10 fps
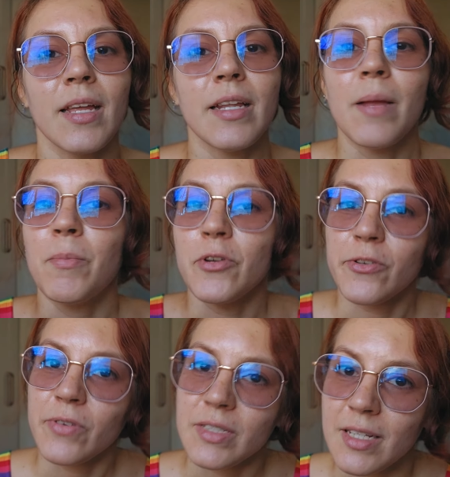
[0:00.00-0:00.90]
e depois
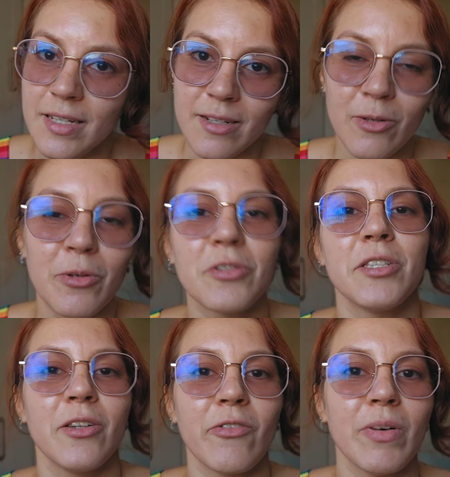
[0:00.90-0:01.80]
fazer
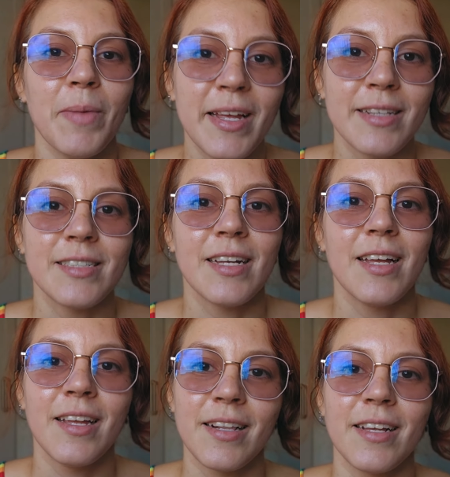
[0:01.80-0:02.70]
crochê novamente,
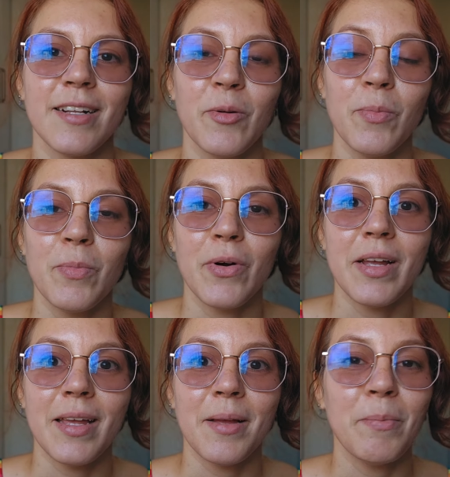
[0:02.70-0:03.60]
entendeu?
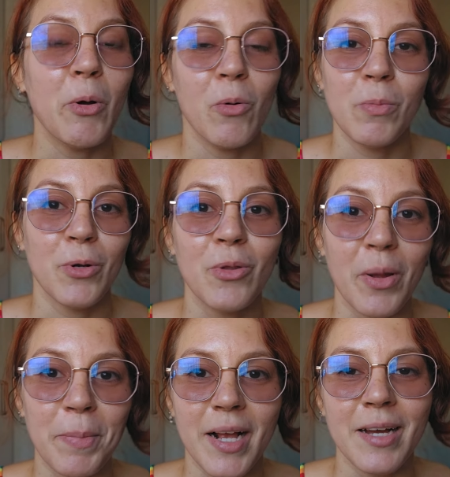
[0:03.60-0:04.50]
Porque meu ombro
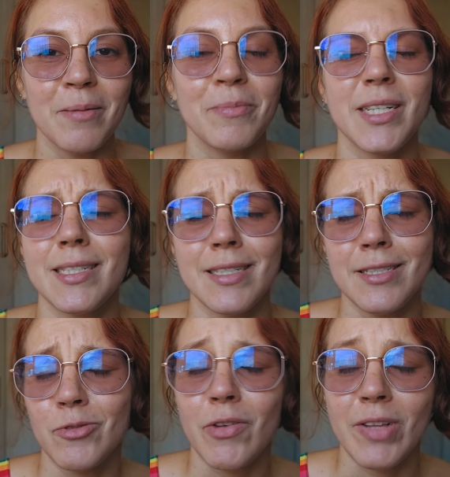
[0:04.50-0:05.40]
dói pra caramba. Nesse
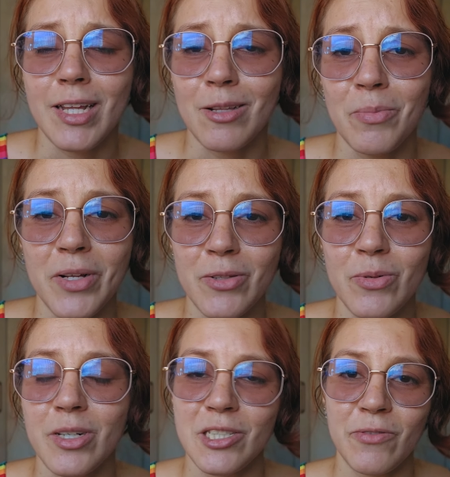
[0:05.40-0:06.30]
dia eu tava até
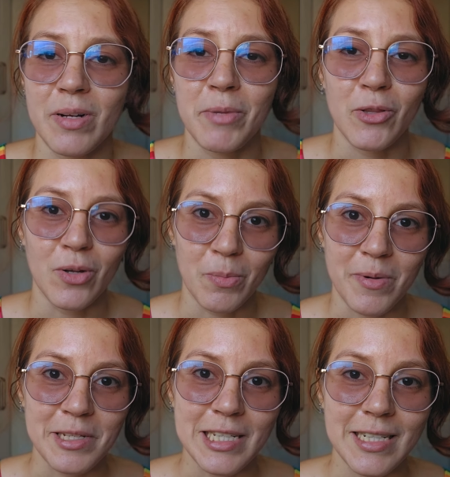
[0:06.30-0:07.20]
tomando anti-inflamatório
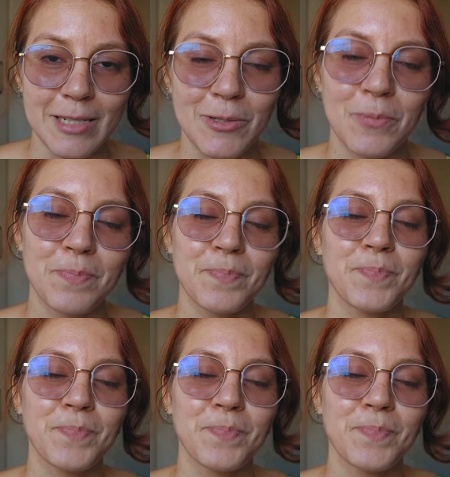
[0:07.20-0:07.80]
por causa disso.